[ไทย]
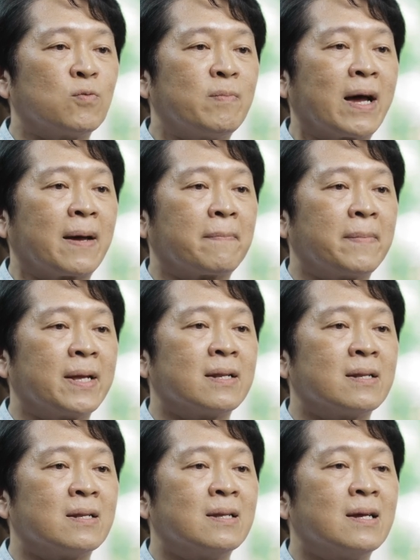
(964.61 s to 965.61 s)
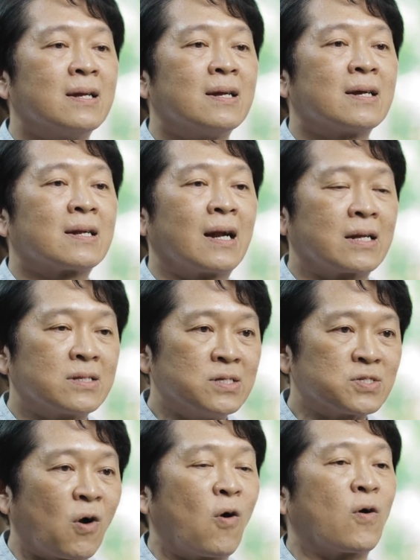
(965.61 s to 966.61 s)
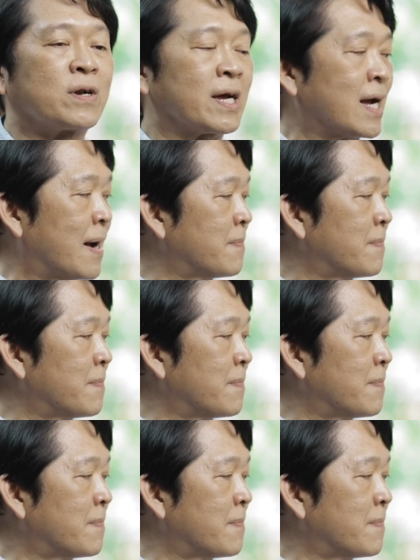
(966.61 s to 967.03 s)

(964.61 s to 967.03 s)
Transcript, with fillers: รูปแบบเป็นครั้งที่สองนะค